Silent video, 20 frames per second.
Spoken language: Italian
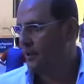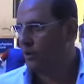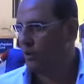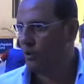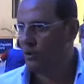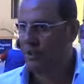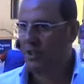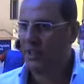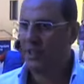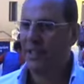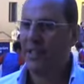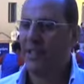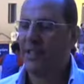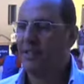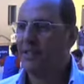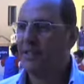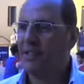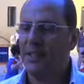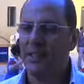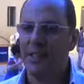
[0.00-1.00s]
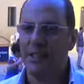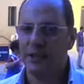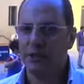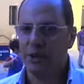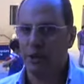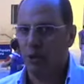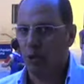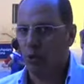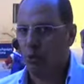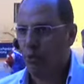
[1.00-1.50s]
i nostri ragazzini
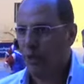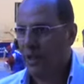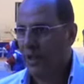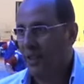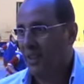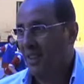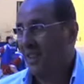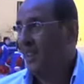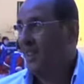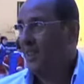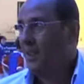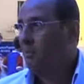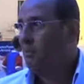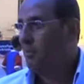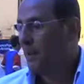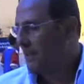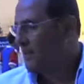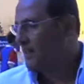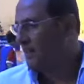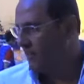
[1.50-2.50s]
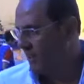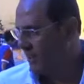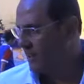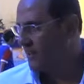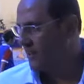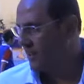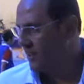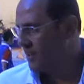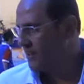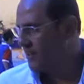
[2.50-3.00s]
sono qui per
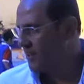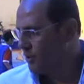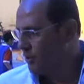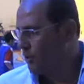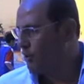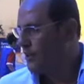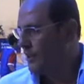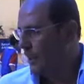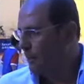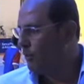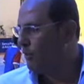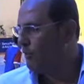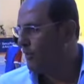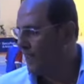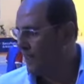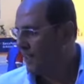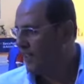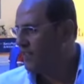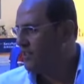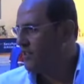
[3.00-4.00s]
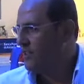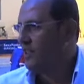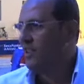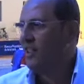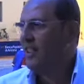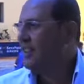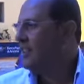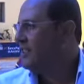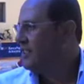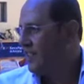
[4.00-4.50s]
divertirsi. Noi siamo felici,
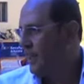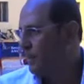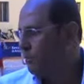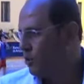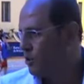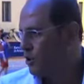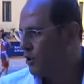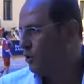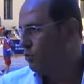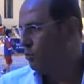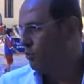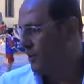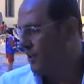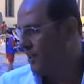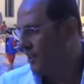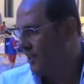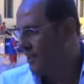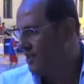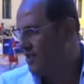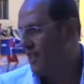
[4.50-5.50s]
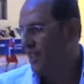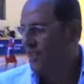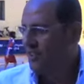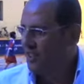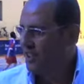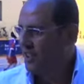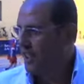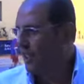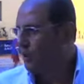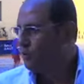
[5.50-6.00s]
siamo cinque
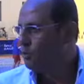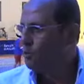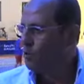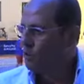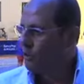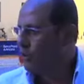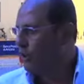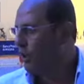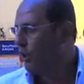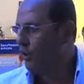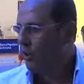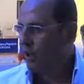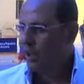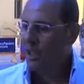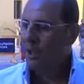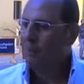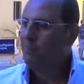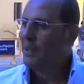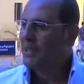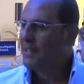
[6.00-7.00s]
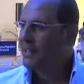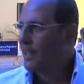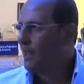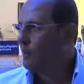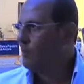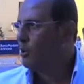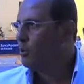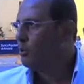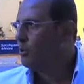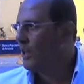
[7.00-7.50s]
dirigenti che a turno
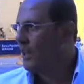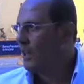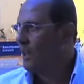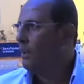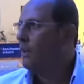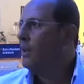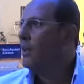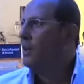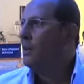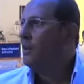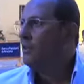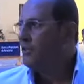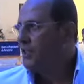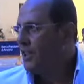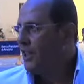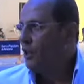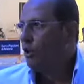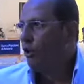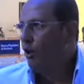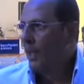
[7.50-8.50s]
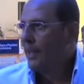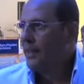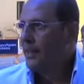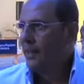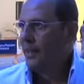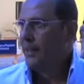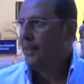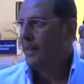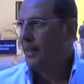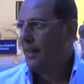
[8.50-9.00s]
passiamo qui, Dico
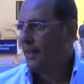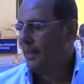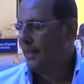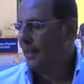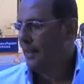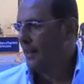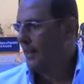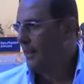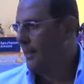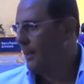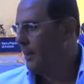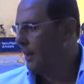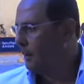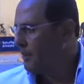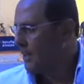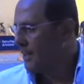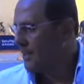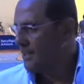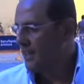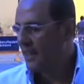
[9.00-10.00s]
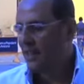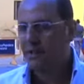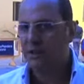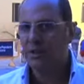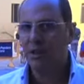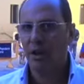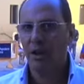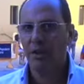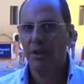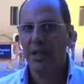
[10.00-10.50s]
anche che
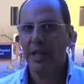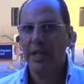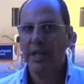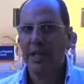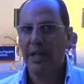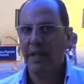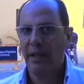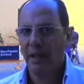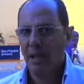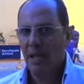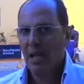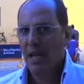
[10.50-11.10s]
l'amministrazione